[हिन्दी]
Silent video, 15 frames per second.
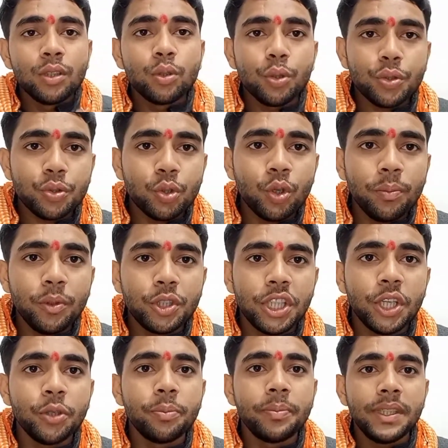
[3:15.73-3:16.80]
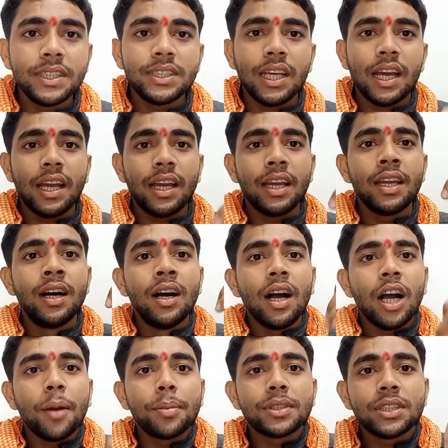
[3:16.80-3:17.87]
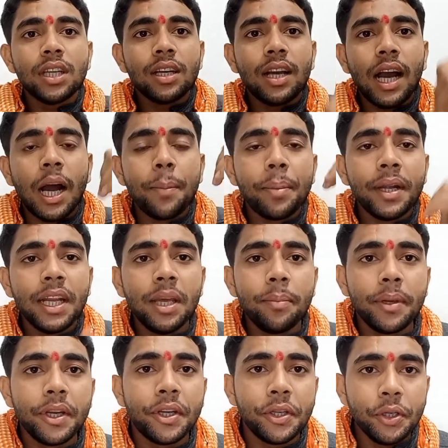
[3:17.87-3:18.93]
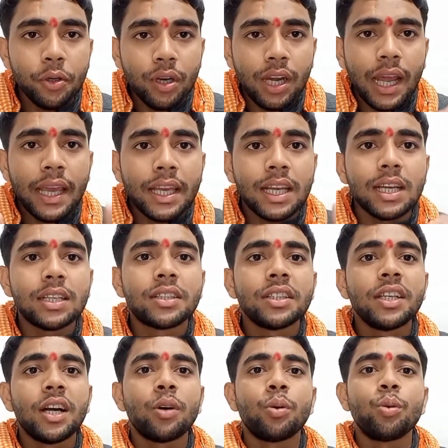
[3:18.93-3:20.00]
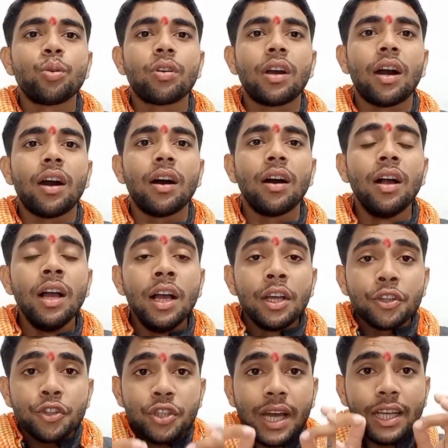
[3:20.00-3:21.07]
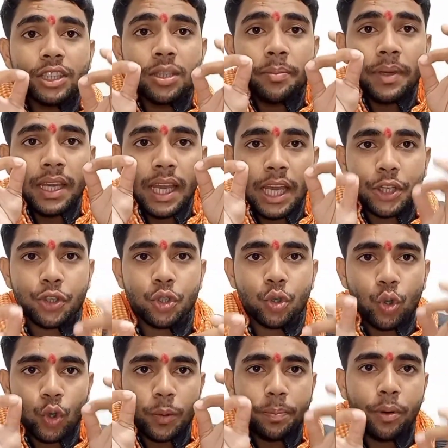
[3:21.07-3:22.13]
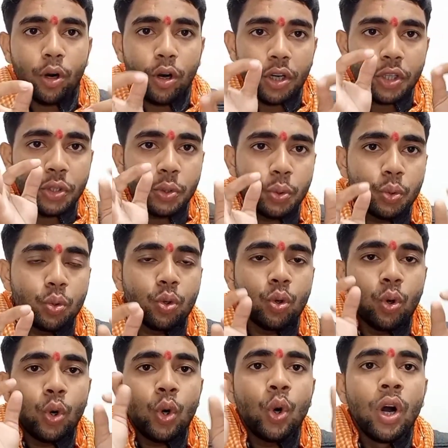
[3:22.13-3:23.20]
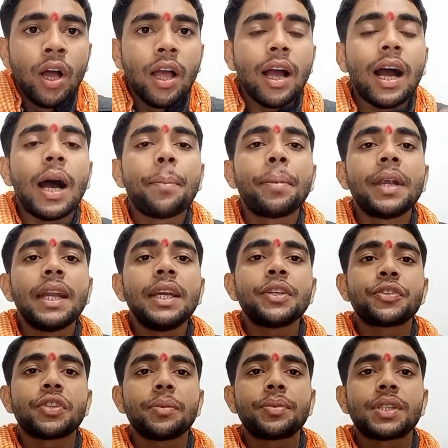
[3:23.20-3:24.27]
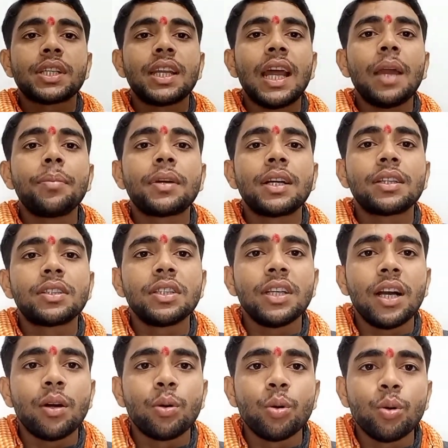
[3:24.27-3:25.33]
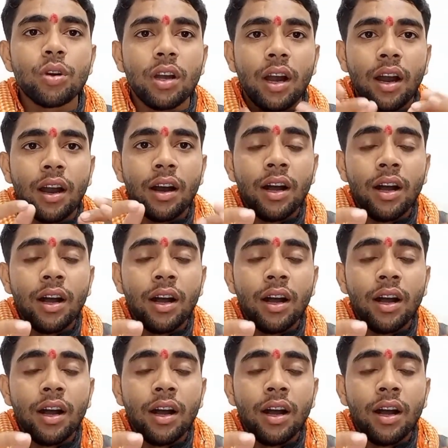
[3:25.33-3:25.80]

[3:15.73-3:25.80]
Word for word: दोस्तों मुझे उम्मीद है अब तक आपने वीडियो लाइक कर दिया होगा साथ में एस्ट्रो फॉर यू को आपने सब्सक्राइब कर दिया होगा